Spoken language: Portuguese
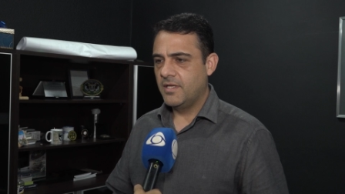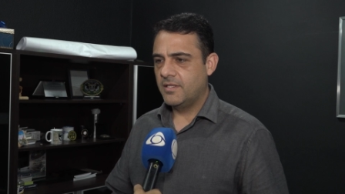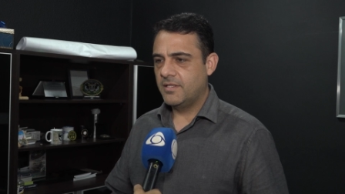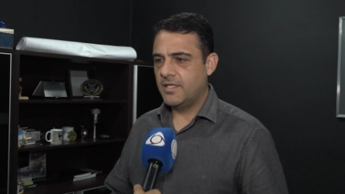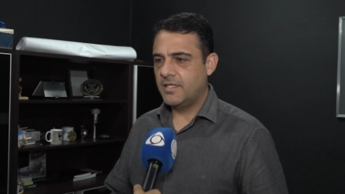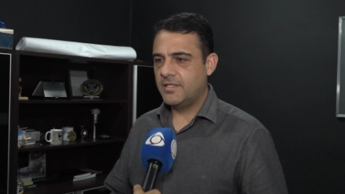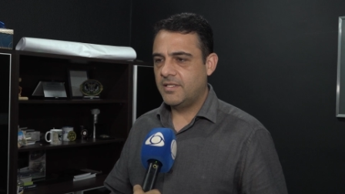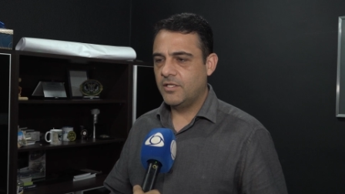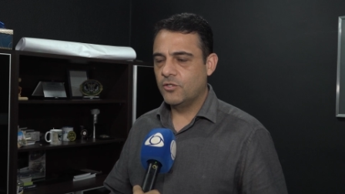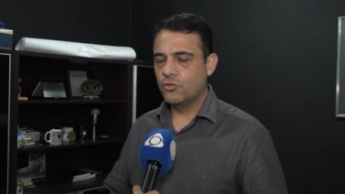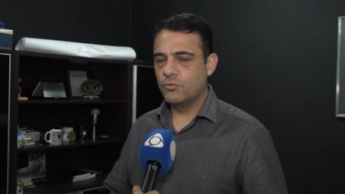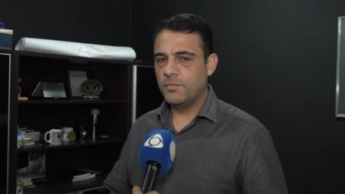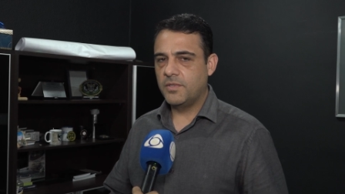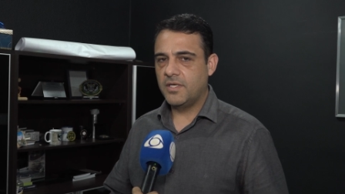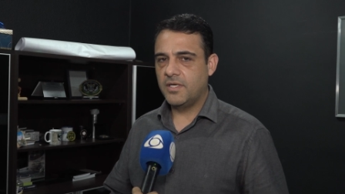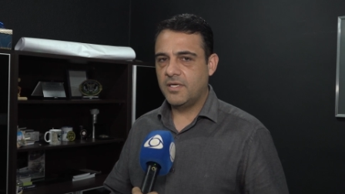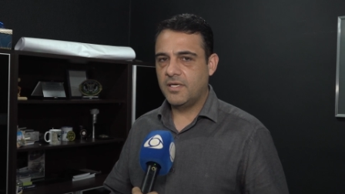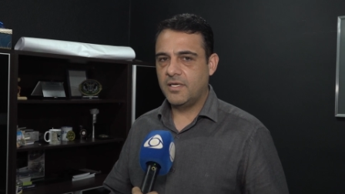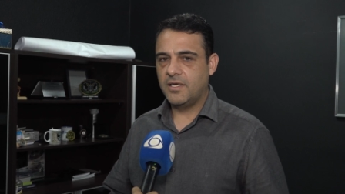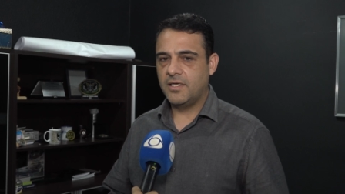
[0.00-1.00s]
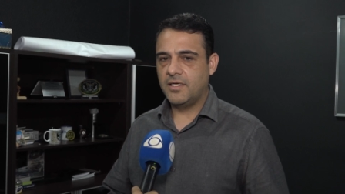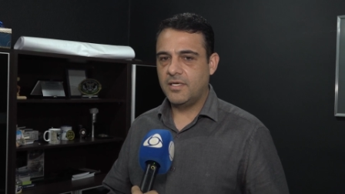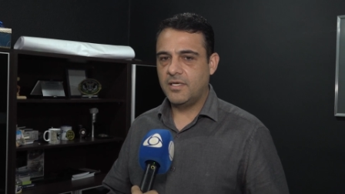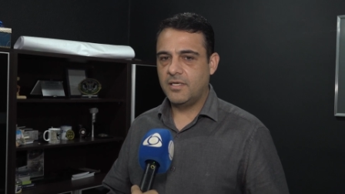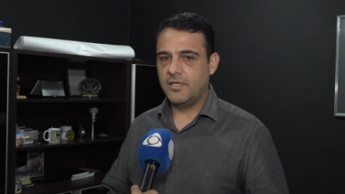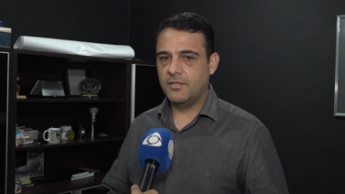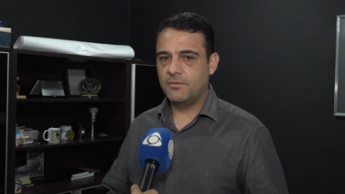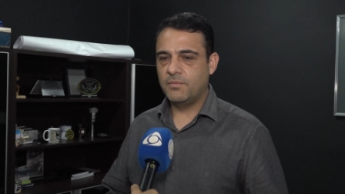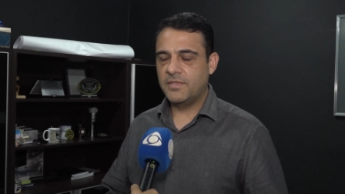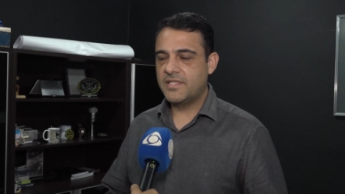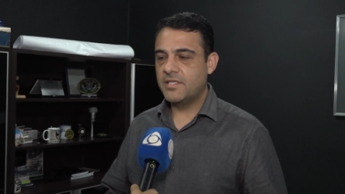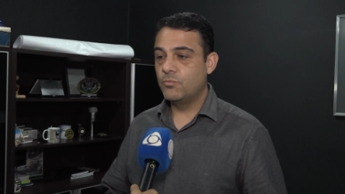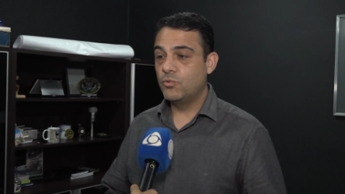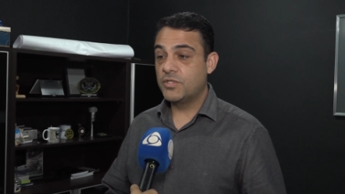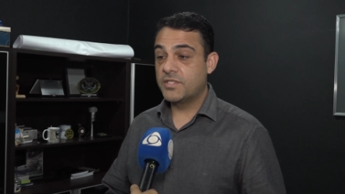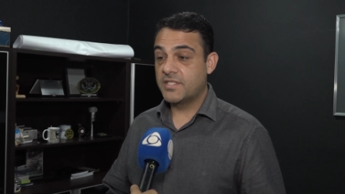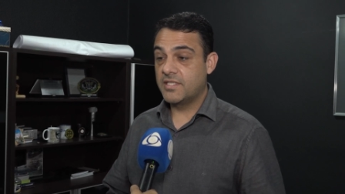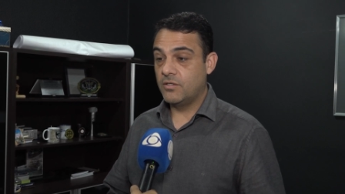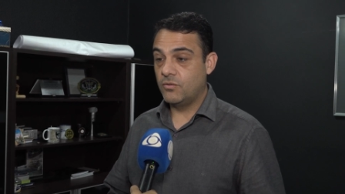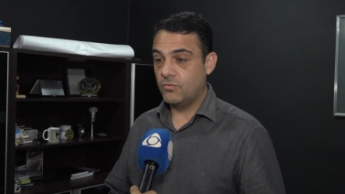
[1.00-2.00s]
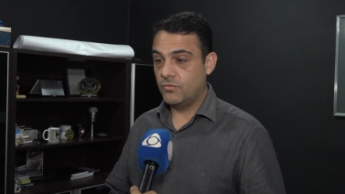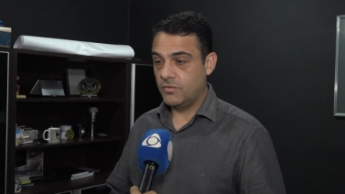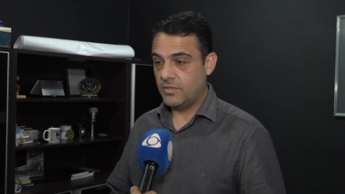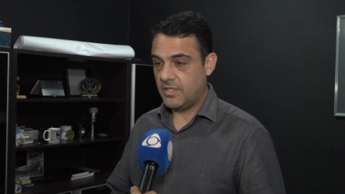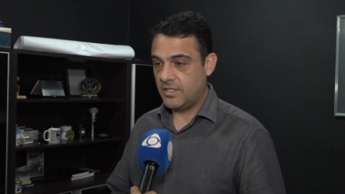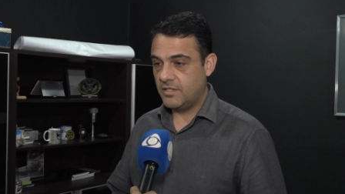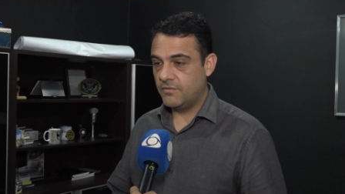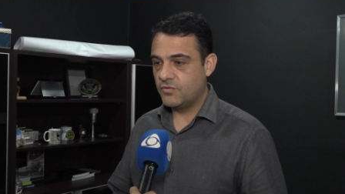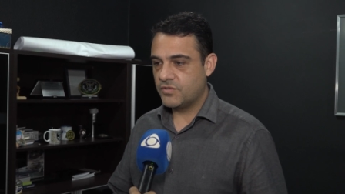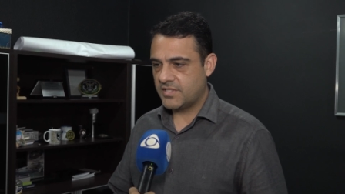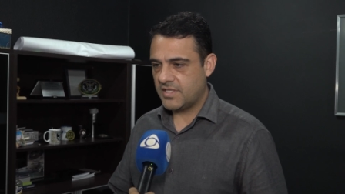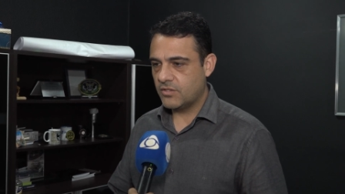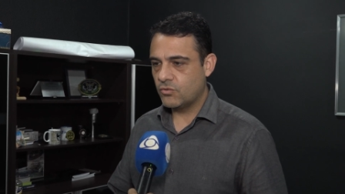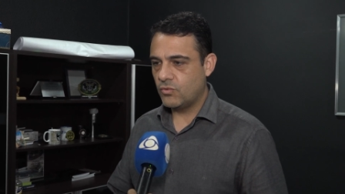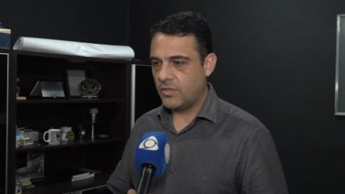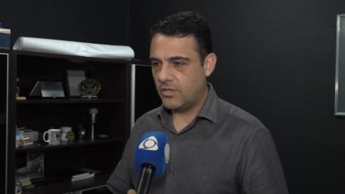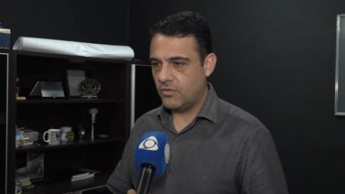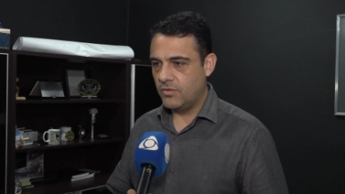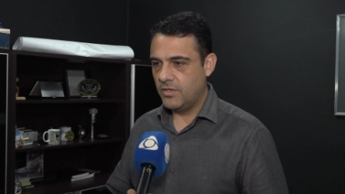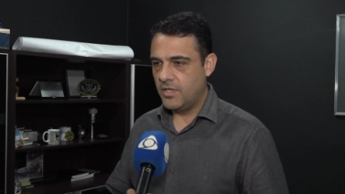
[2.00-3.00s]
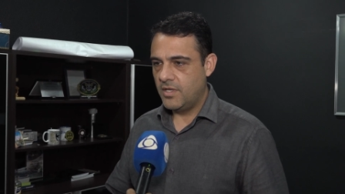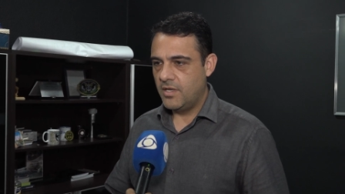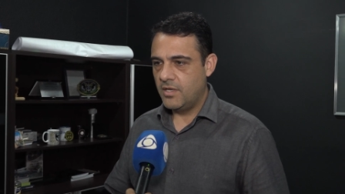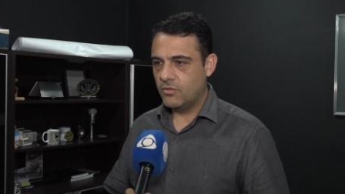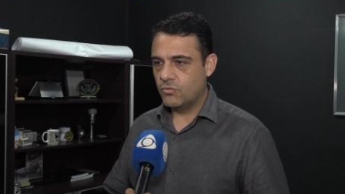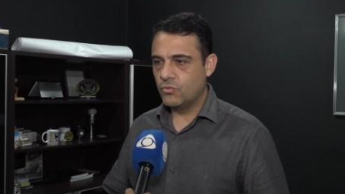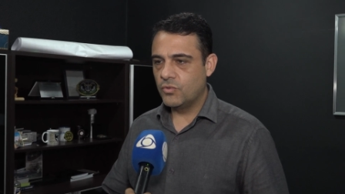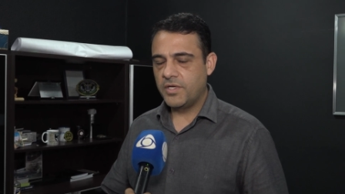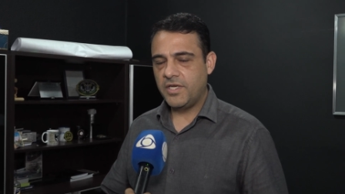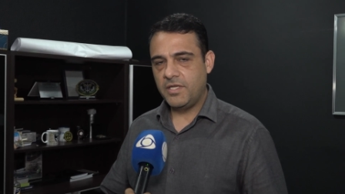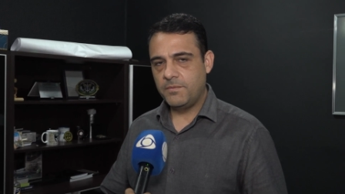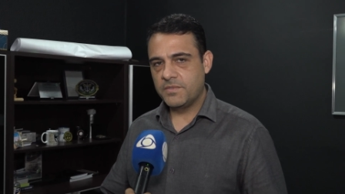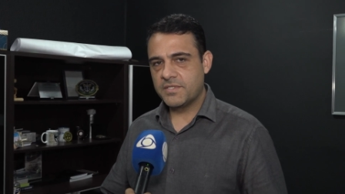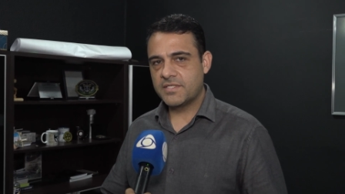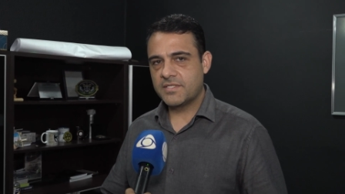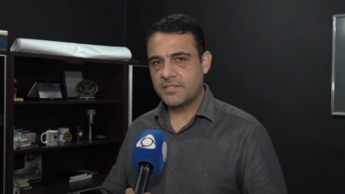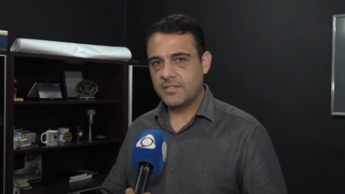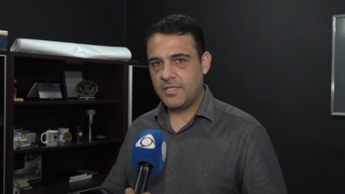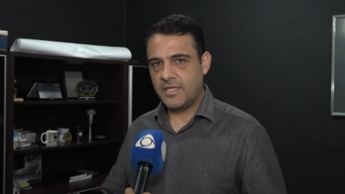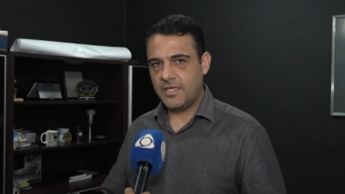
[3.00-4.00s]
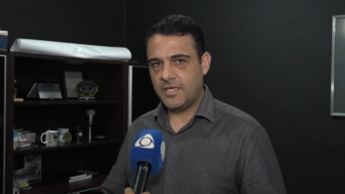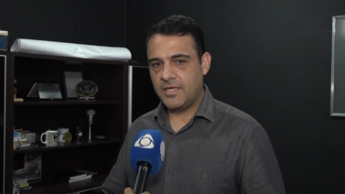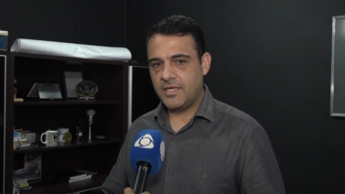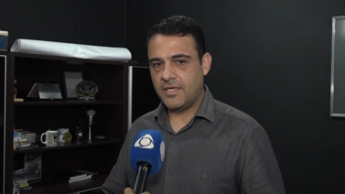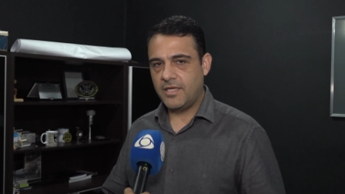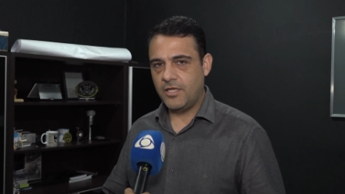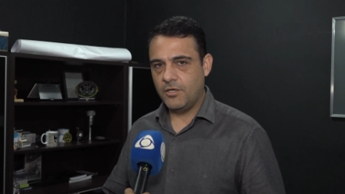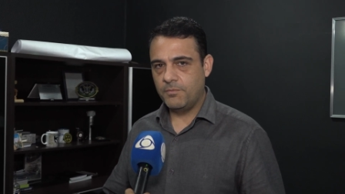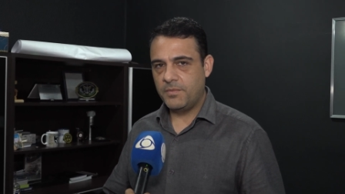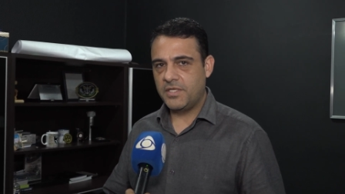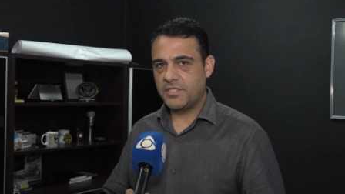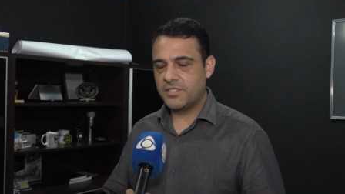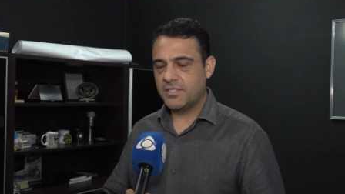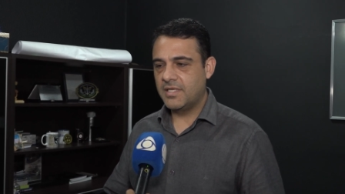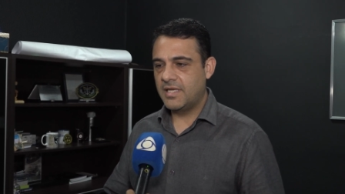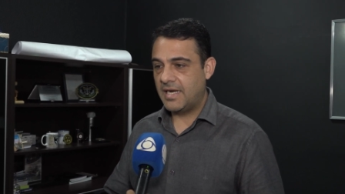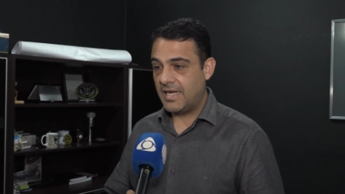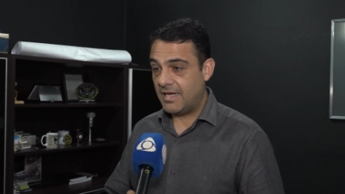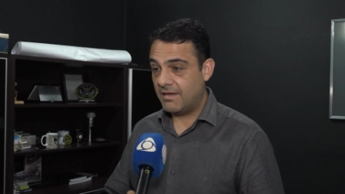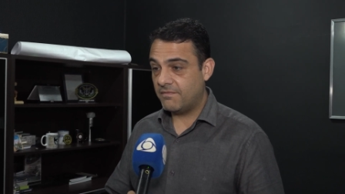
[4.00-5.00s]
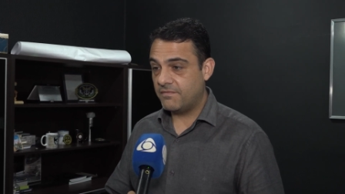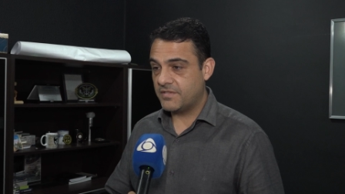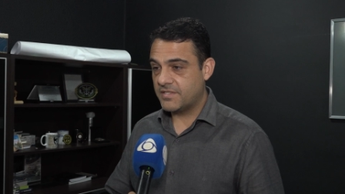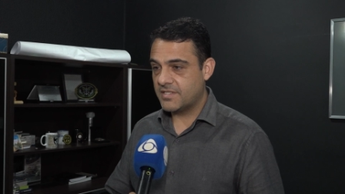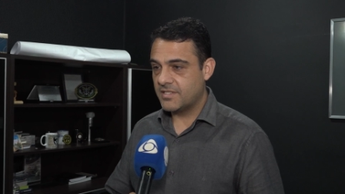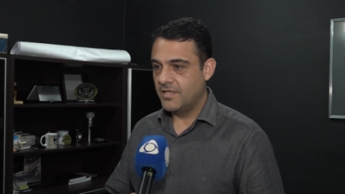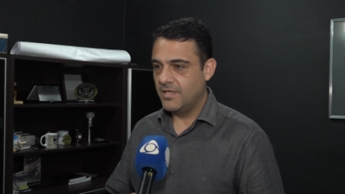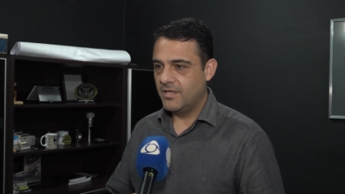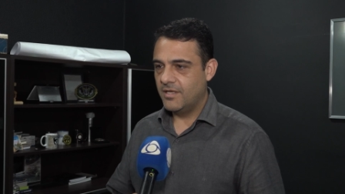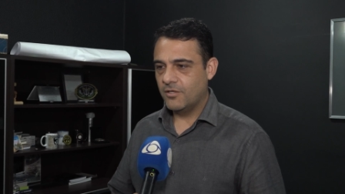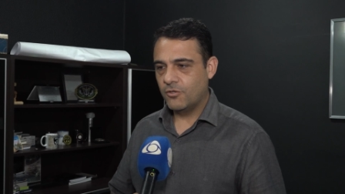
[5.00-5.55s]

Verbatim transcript: né, tendo uma, uma atribuição a nível estadual, com crimes é, realmente graves,